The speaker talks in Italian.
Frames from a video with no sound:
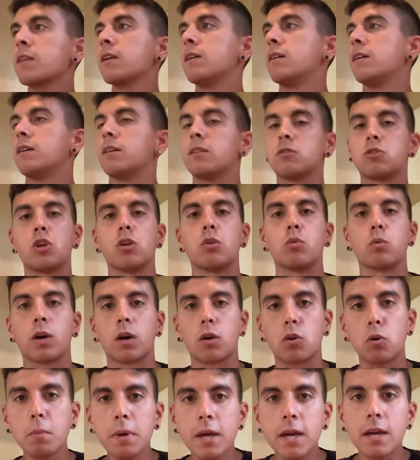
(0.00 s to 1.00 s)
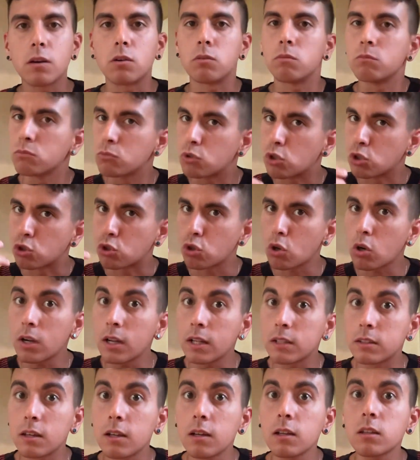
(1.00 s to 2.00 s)
eh, c'è Luca Romero, ci sono le
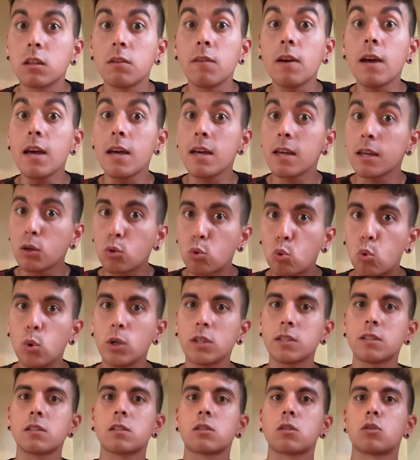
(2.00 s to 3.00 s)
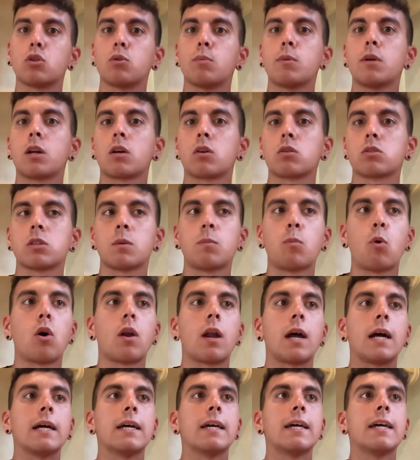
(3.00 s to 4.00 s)
alternative e questa secondo me è una cosa
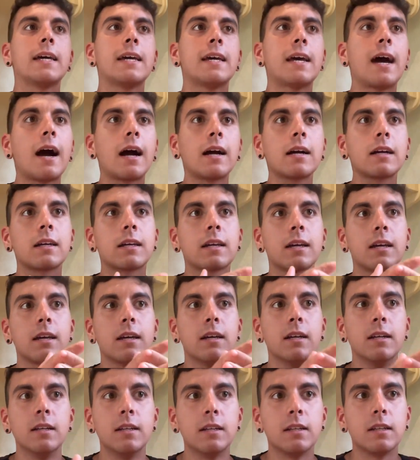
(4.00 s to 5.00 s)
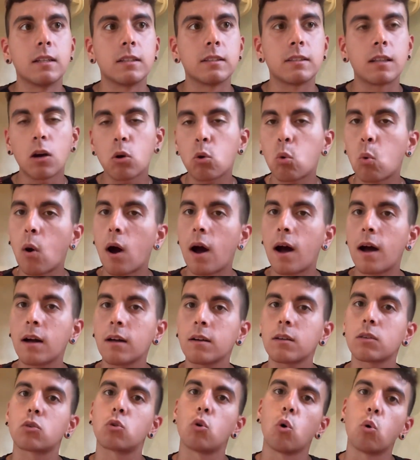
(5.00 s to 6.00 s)
buona. E anche da
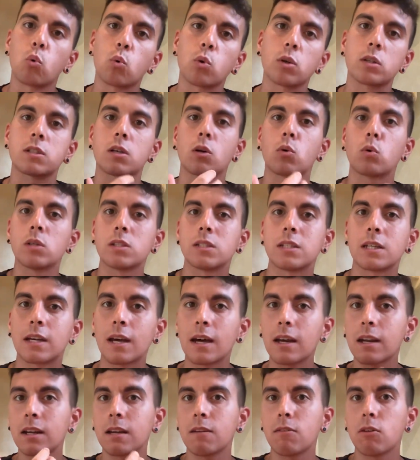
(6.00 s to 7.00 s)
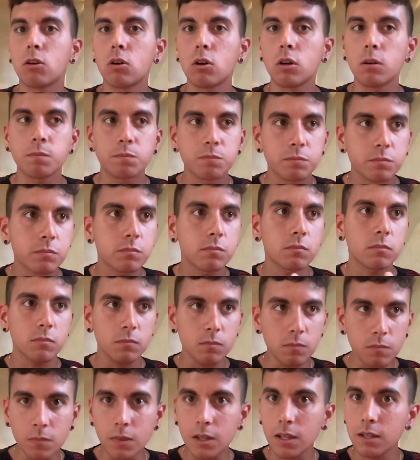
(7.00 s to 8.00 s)
qua, con questi acquisti che arrivano,
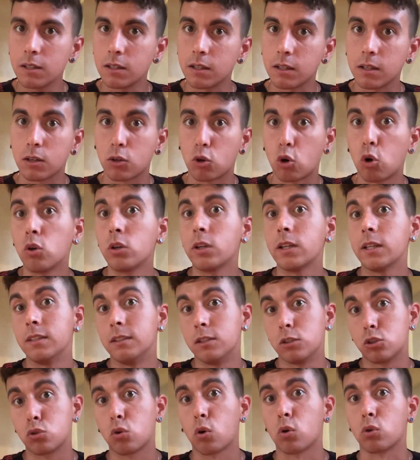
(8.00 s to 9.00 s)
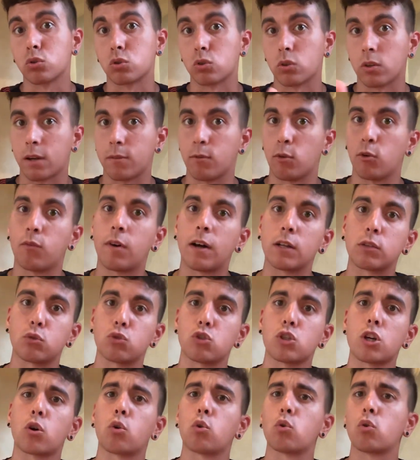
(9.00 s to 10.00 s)
eh, con il discorso che avevo fatto
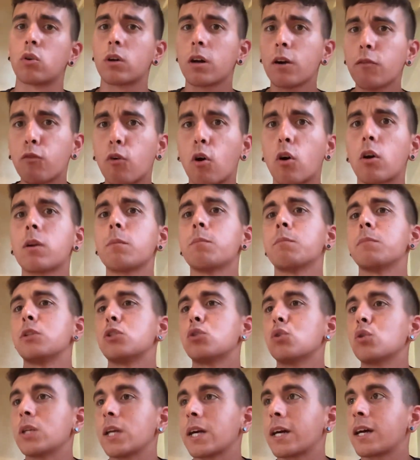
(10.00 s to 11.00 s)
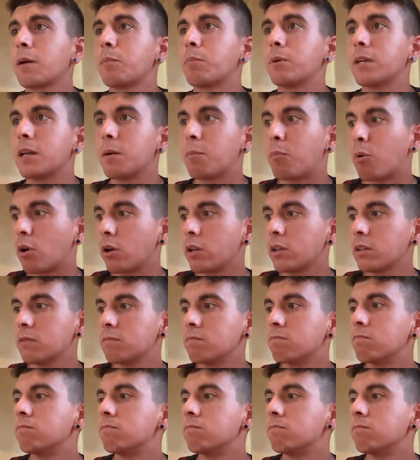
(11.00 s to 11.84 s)
già con Okafor, bisogna capire poi